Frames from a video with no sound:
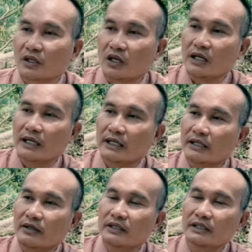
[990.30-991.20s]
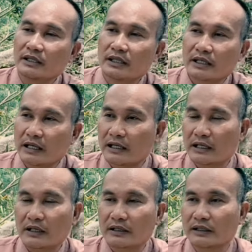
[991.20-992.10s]
còn á, đối với
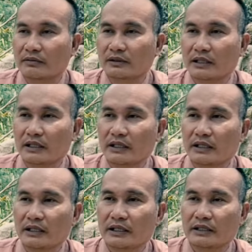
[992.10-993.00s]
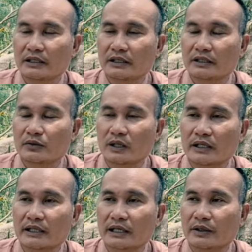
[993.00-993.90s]
là trong cái quả
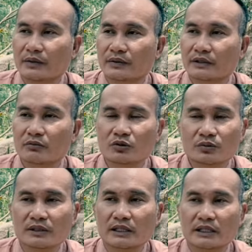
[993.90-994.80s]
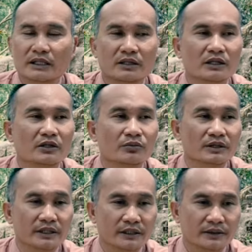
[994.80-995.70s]
địa cầu trong cung đình á, gọi là lục
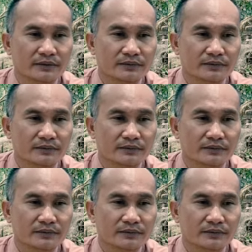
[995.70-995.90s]
diện